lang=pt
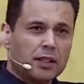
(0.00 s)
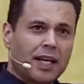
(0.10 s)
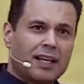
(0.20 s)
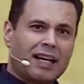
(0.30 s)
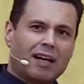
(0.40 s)

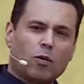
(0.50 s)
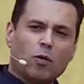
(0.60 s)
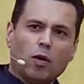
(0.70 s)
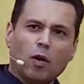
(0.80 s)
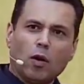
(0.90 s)
Tem lá
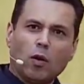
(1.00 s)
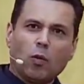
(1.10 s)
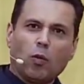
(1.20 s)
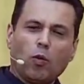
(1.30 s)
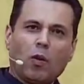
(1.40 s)
o,
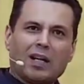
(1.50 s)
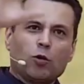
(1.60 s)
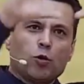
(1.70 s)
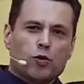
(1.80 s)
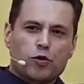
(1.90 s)
o, o
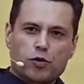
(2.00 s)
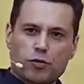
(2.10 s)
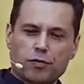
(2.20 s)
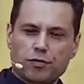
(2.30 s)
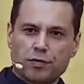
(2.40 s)
anúncio.